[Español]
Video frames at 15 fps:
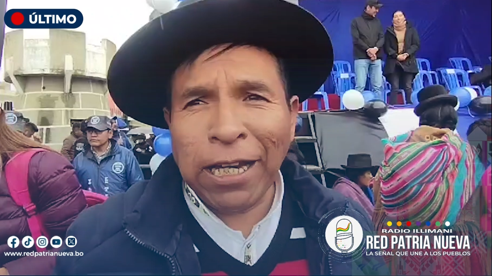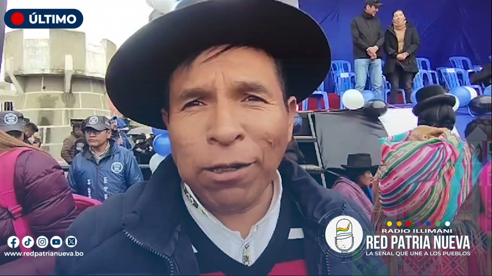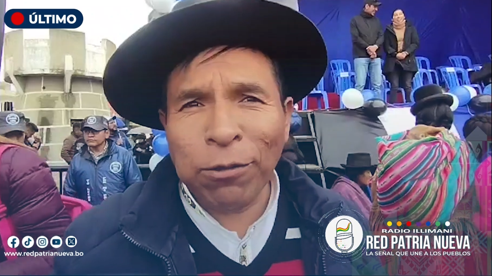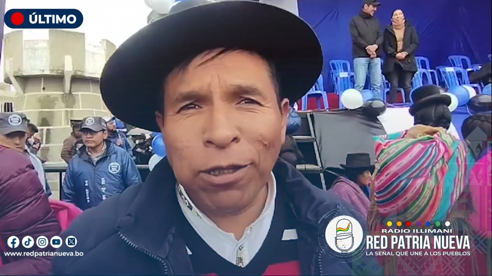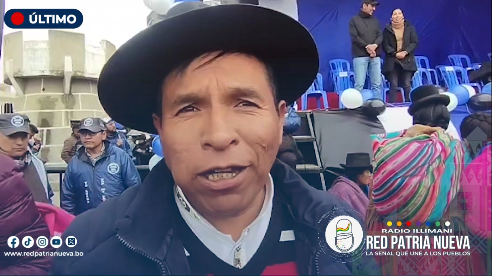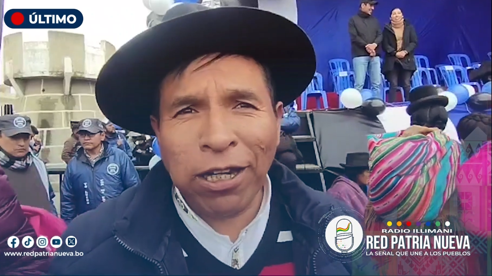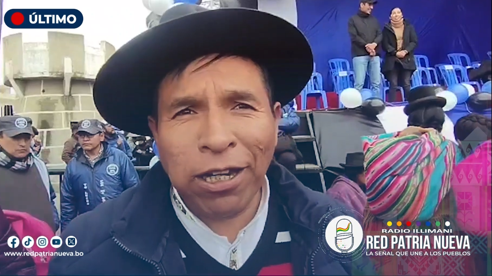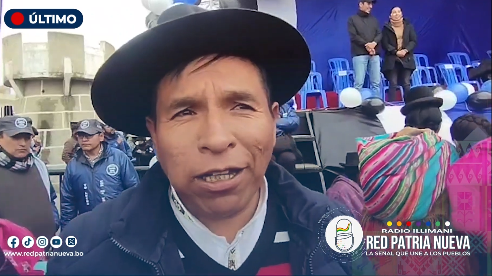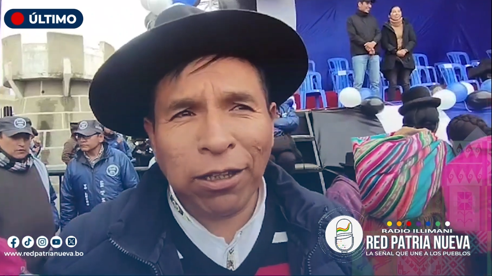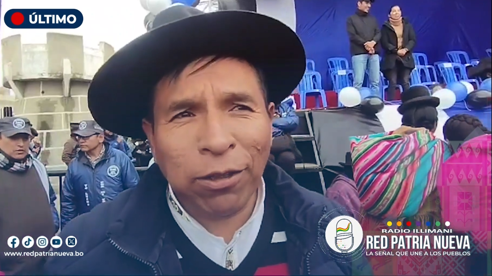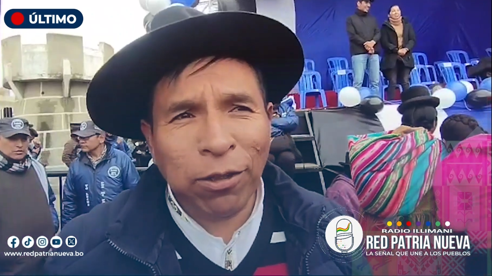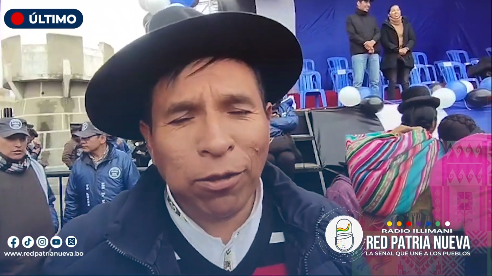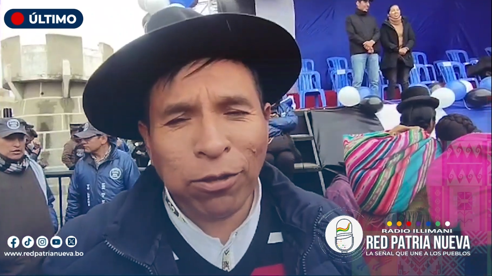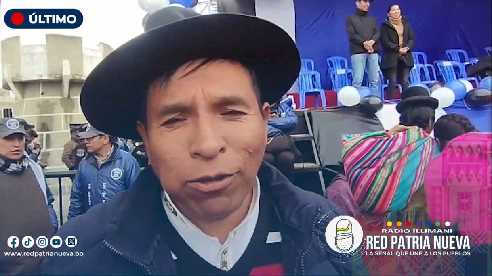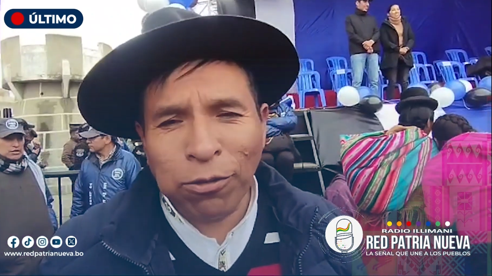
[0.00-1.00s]
Saludar a
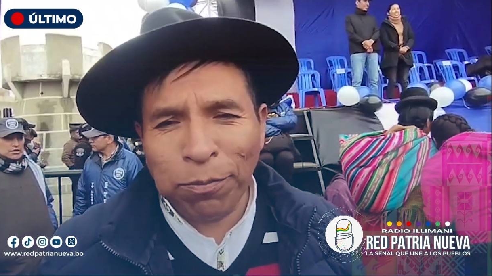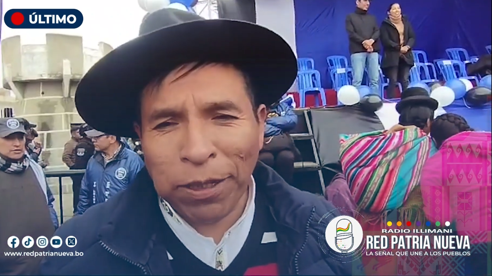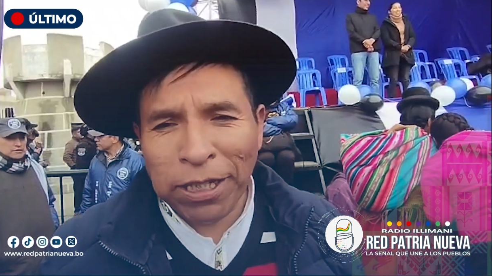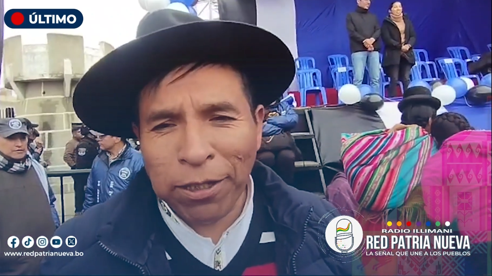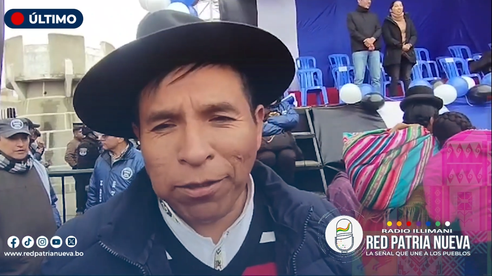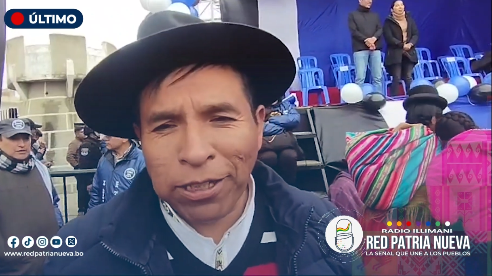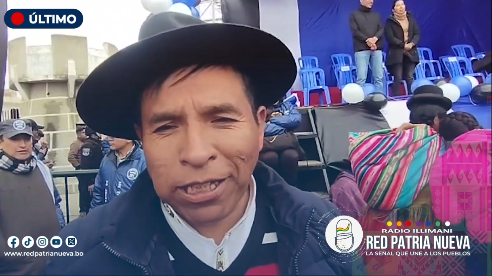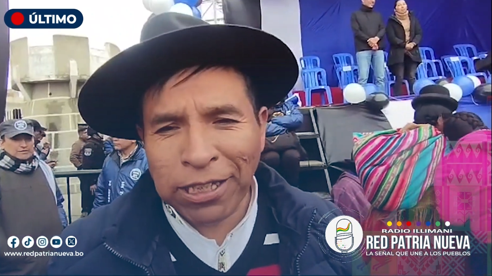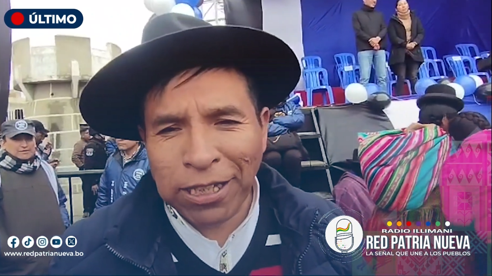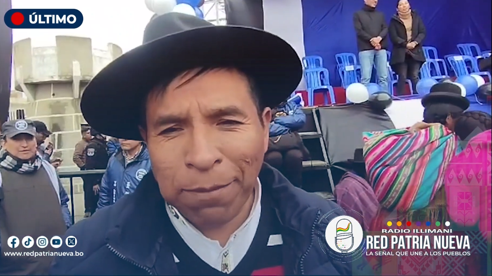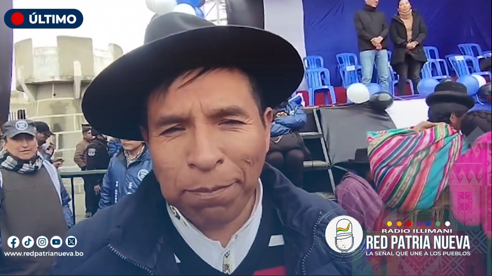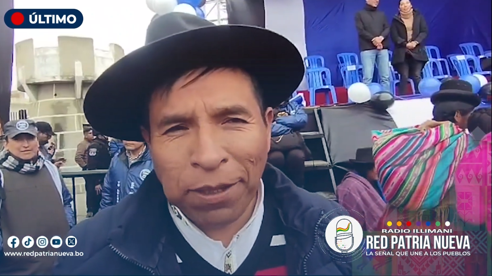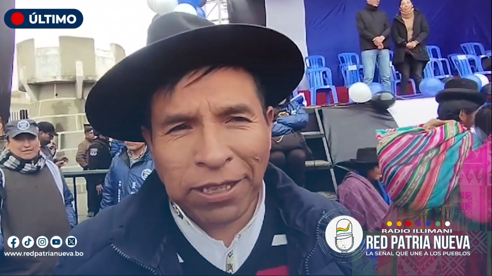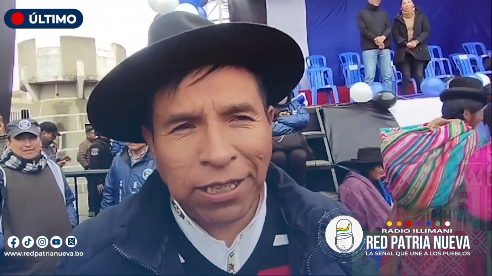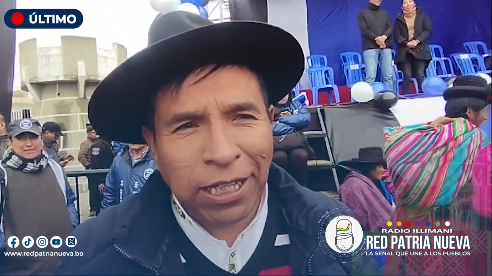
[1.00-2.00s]
todos los compañeros que
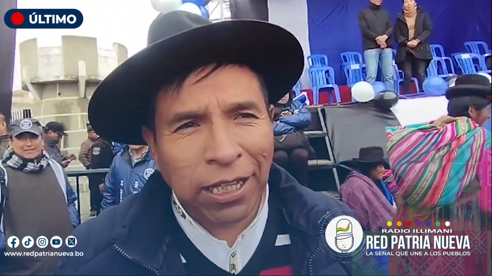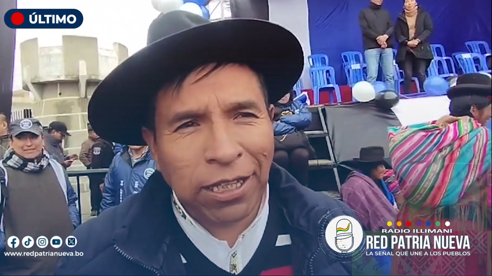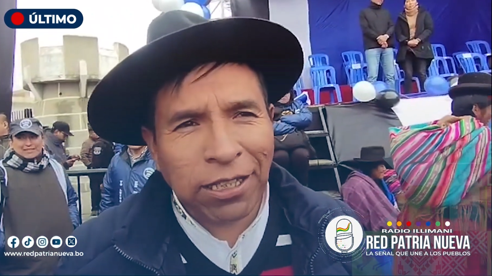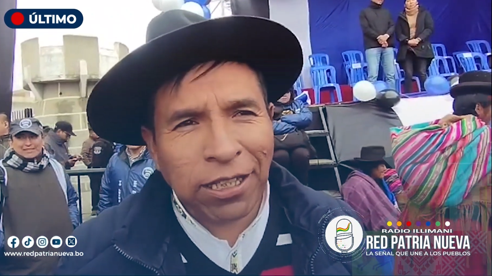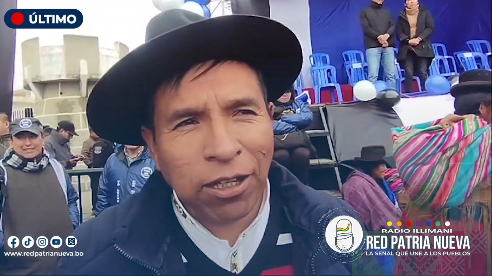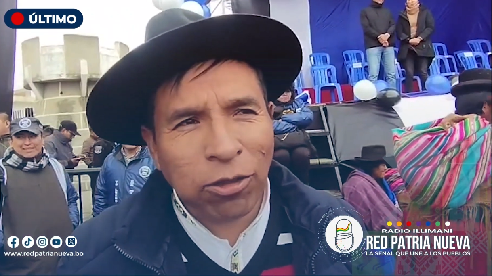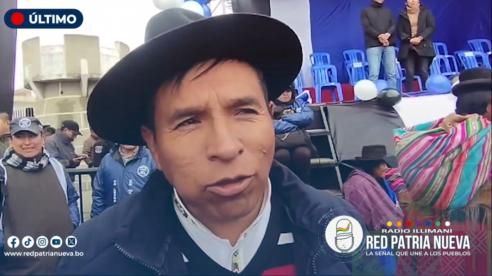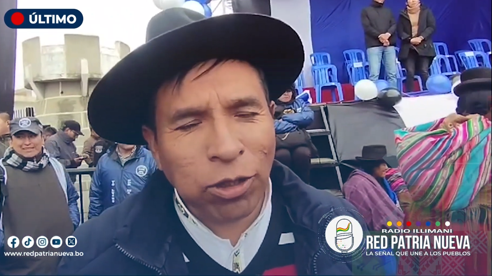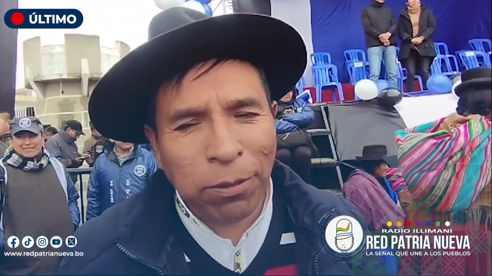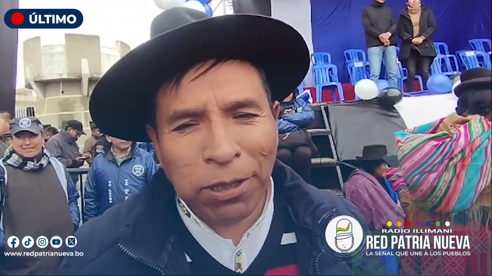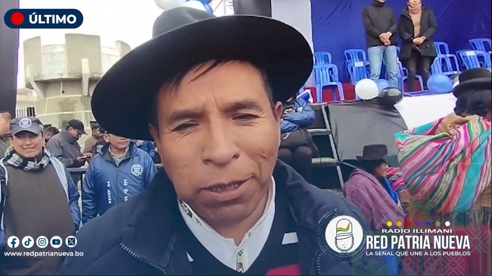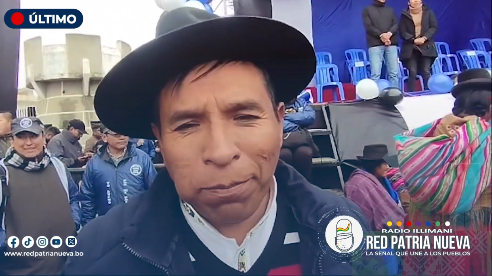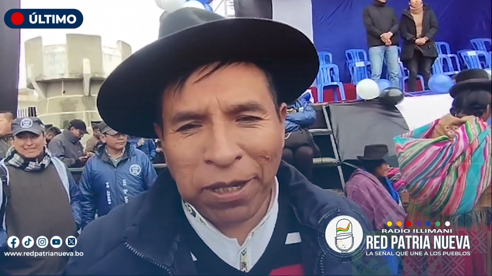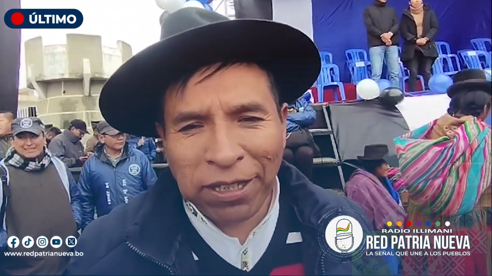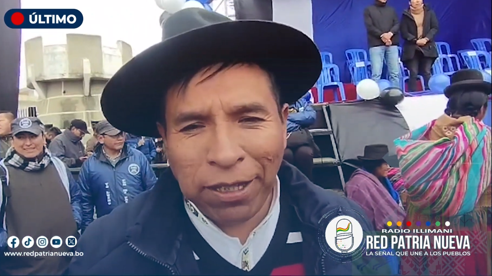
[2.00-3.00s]
están presentes de los nueve
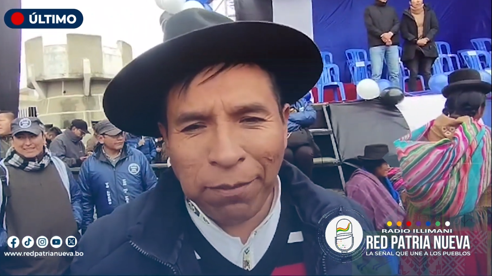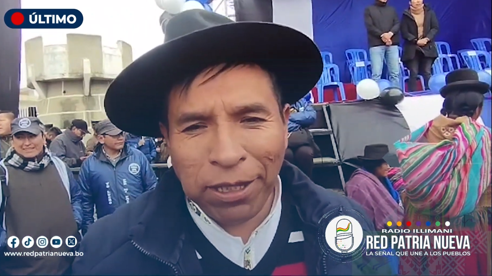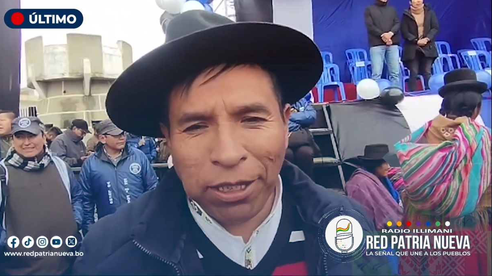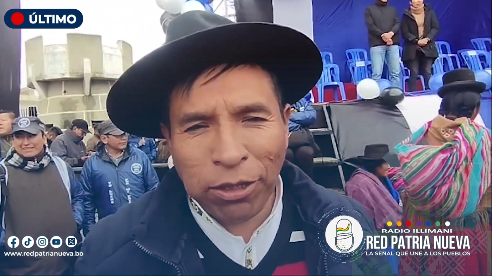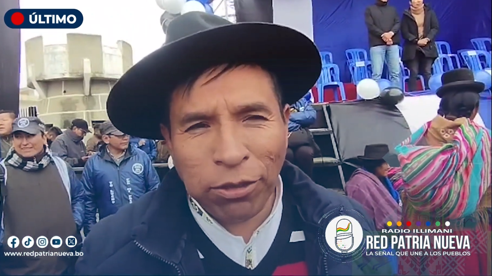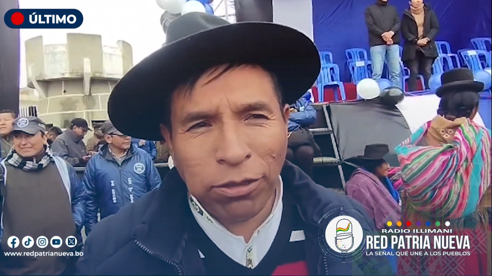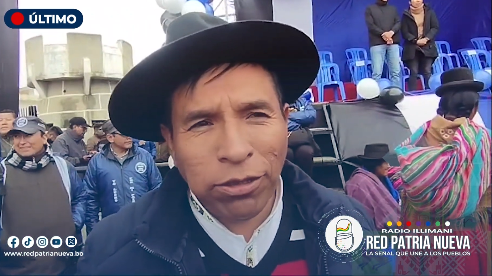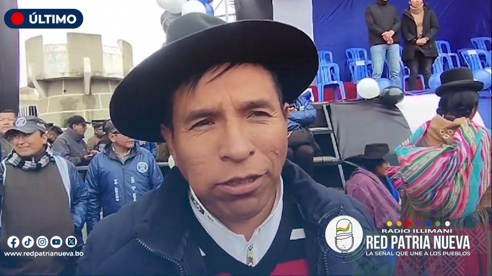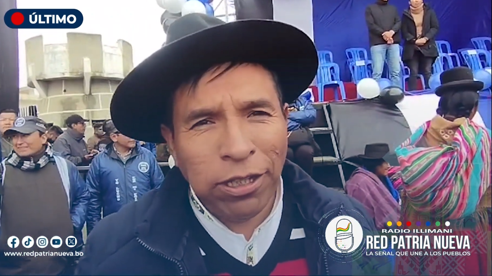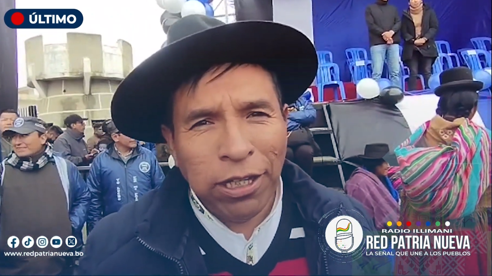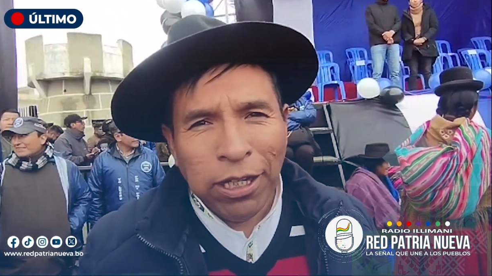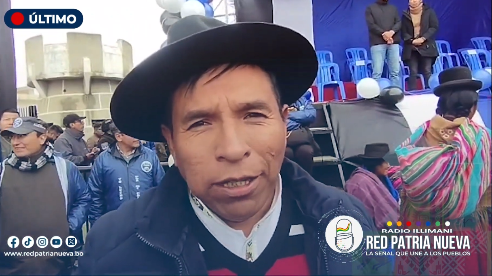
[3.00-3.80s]
departamentos,